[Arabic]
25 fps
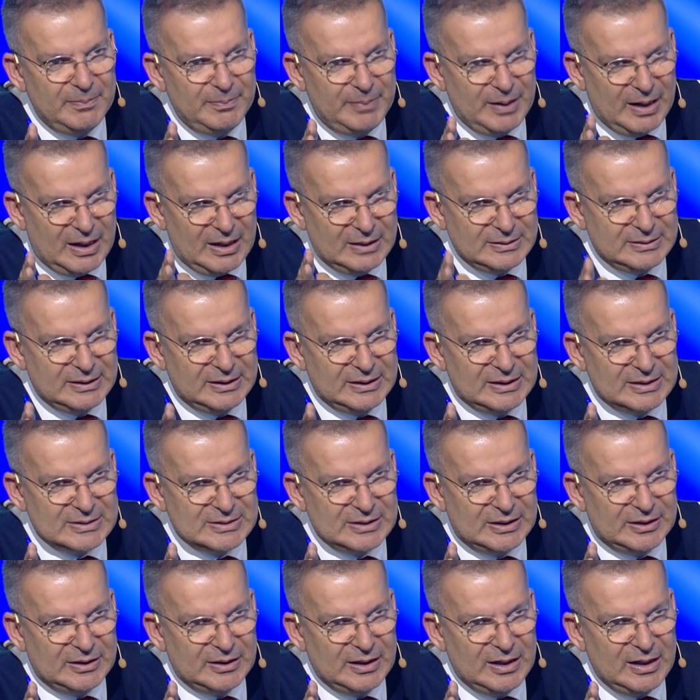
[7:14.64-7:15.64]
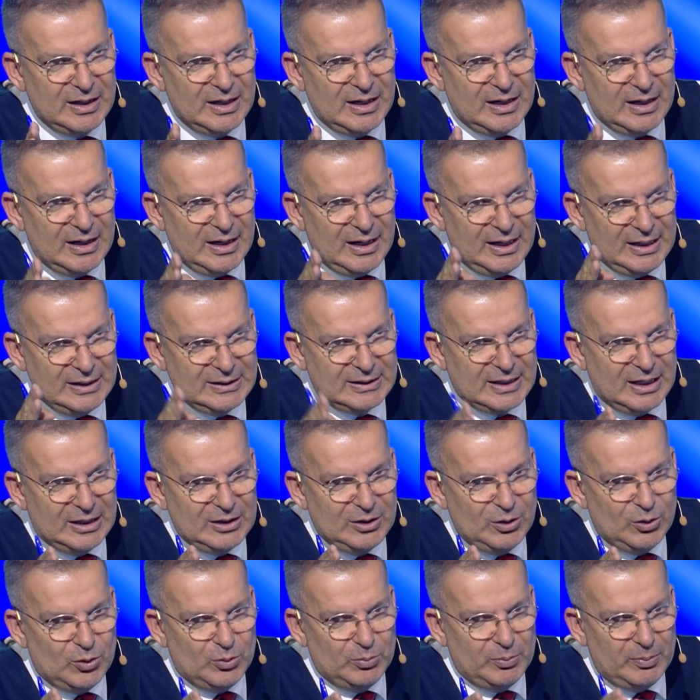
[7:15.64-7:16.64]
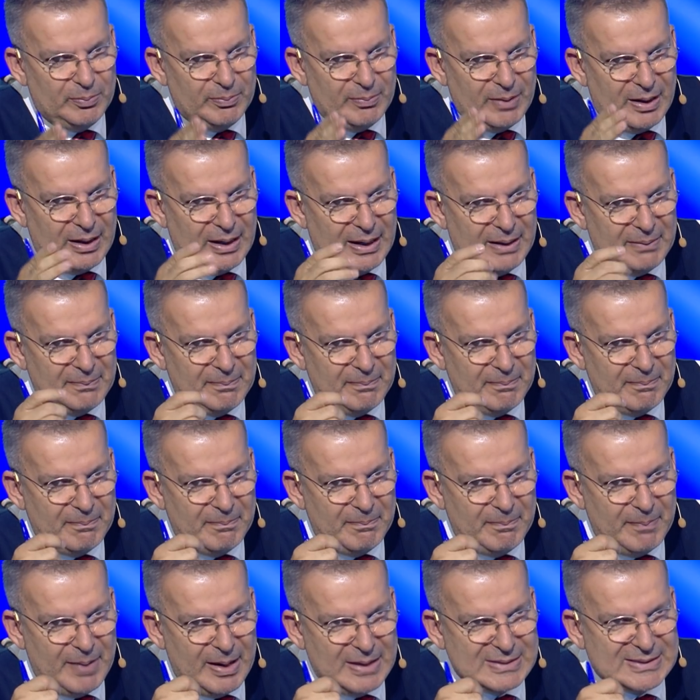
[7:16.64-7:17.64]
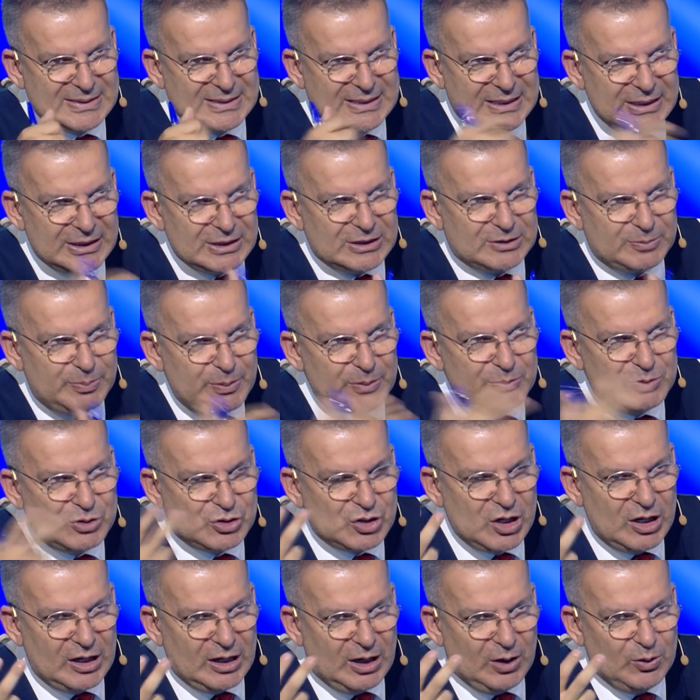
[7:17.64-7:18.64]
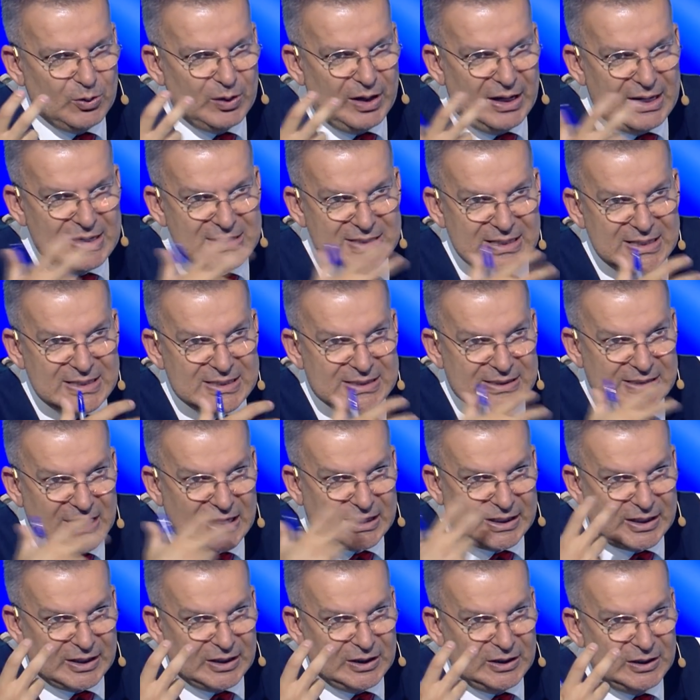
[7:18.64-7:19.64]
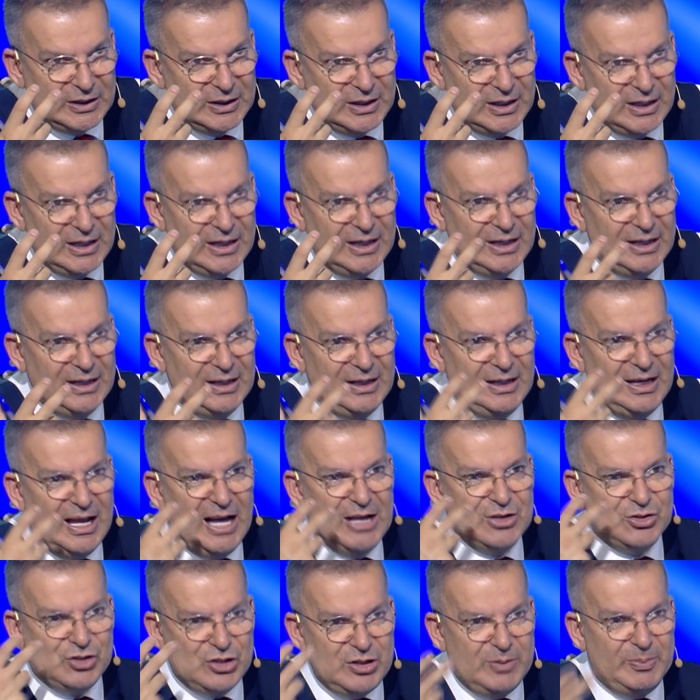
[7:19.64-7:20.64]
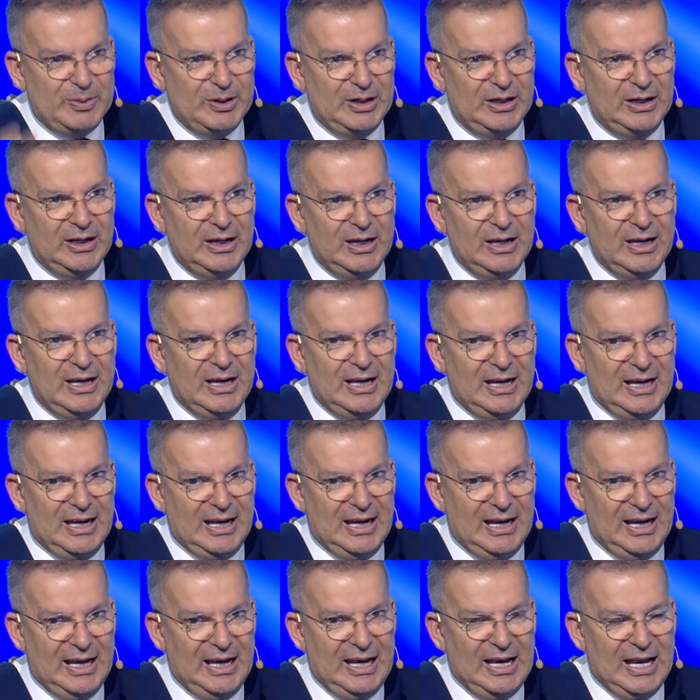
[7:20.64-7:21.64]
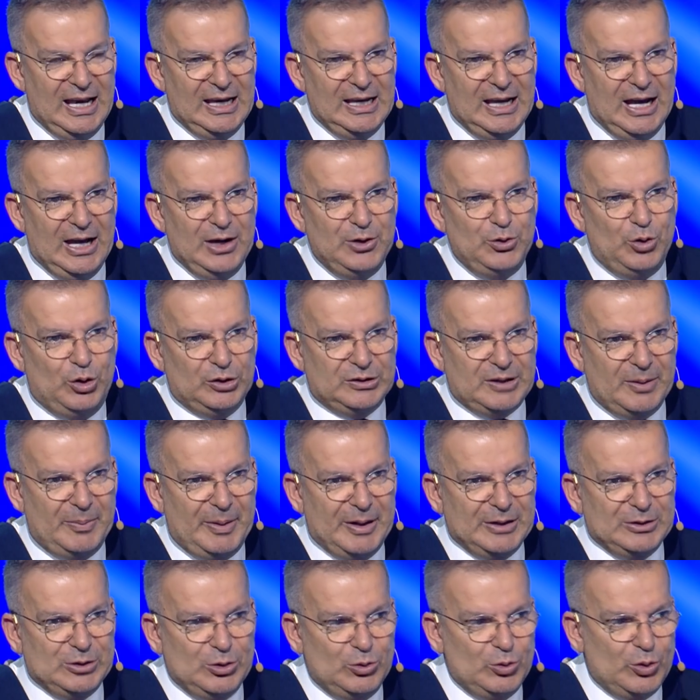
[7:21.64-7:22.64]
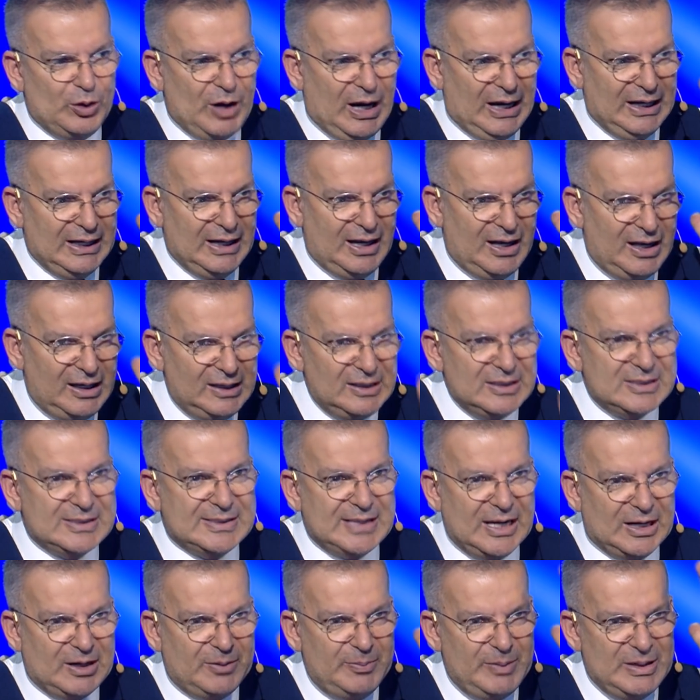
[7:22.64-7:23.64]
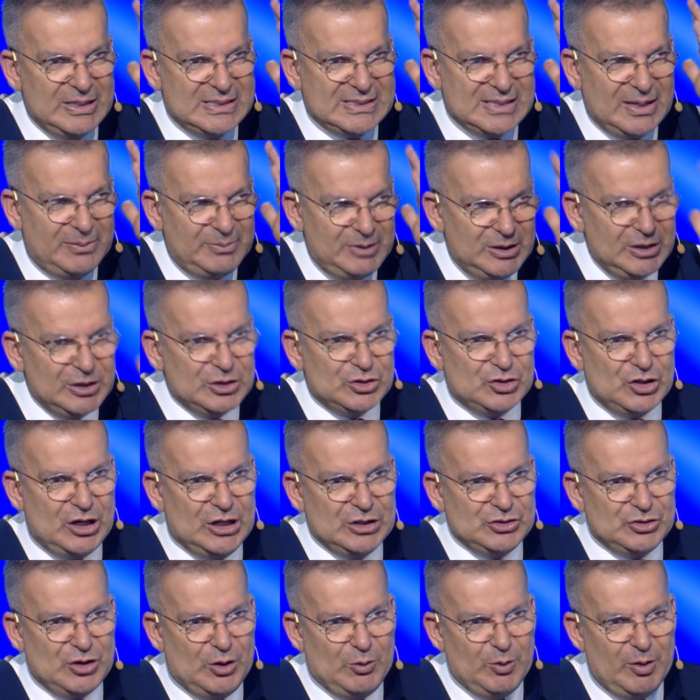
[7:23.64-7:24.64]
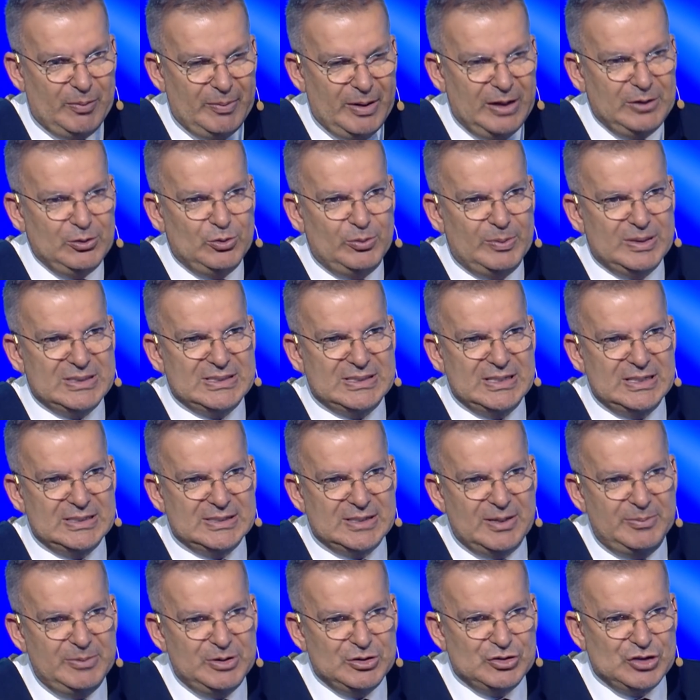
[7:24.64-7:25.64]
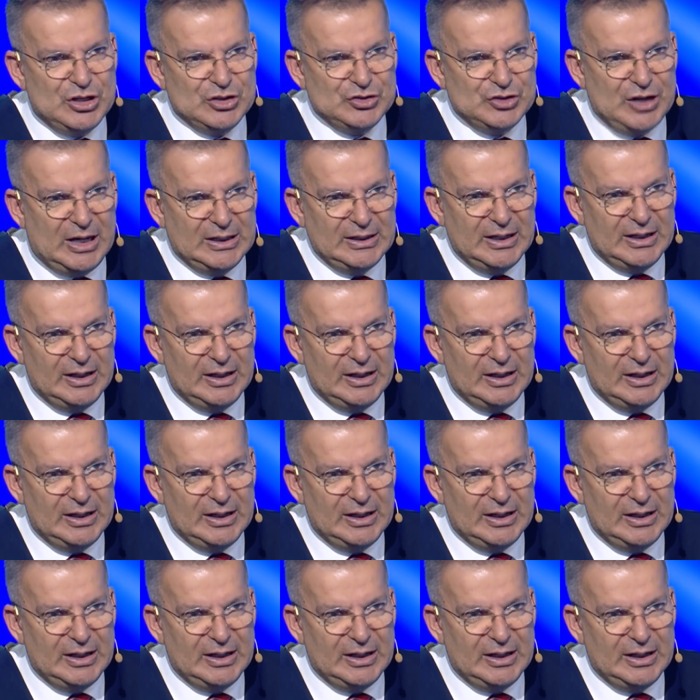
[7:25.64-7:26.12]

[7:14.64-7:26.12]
بغض النظر انت اليوم ما سكرت بميشيل عون هذه السكره العجيبه الا لانه اعتبرت انه راح يخلصك من سمير جعجع وما يمثل سمير جعجع على